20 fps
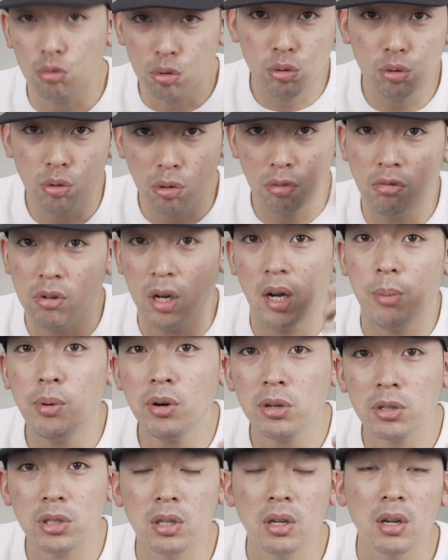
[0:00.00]
secoue la
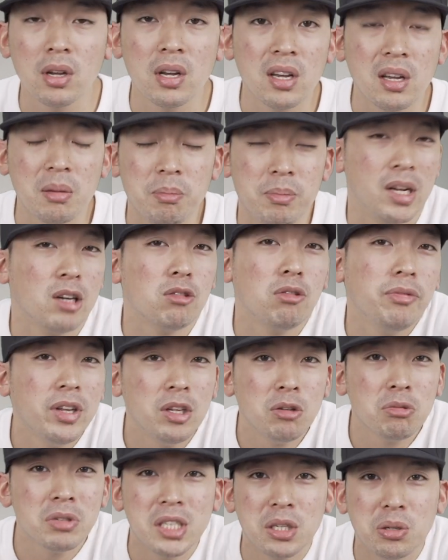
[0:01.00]
box, mais
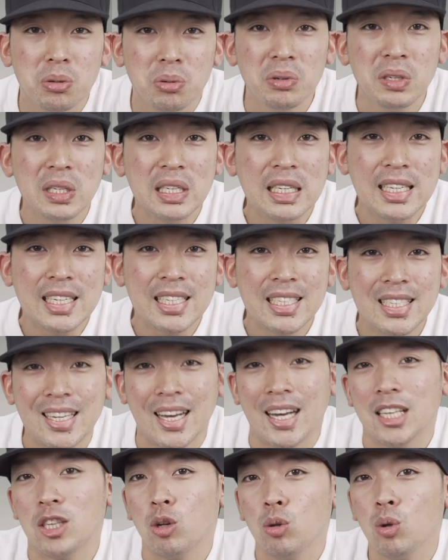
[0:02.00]
l'inconvénient c'est que
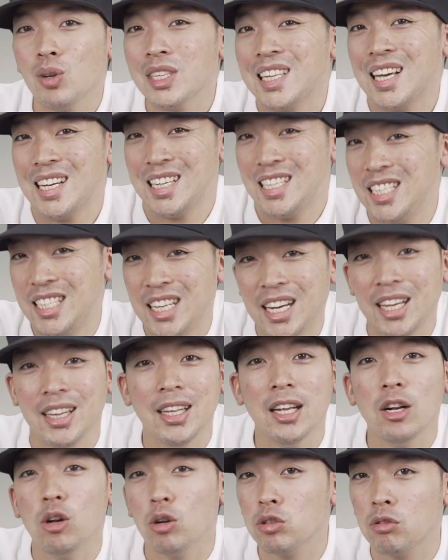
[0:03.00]
ça a tendance à
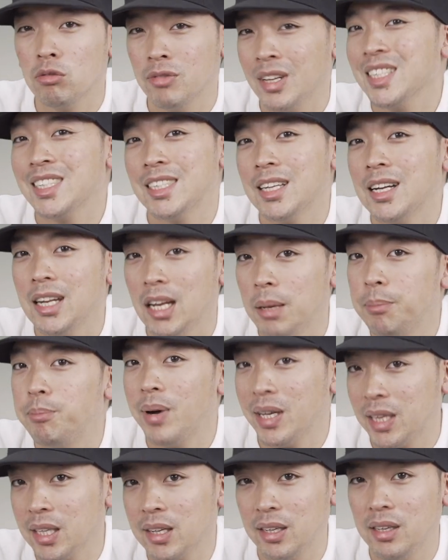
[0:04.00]
gêner lorsqu'on installe les
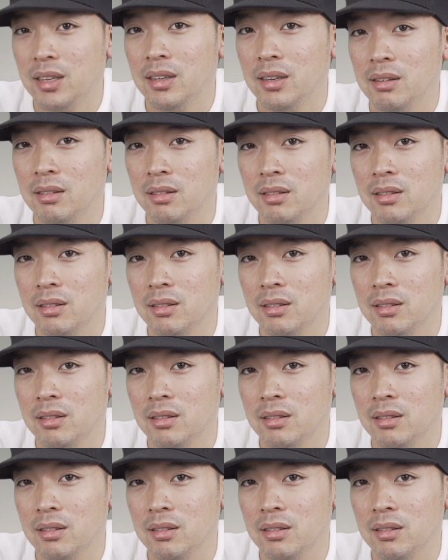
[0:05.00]
batteries.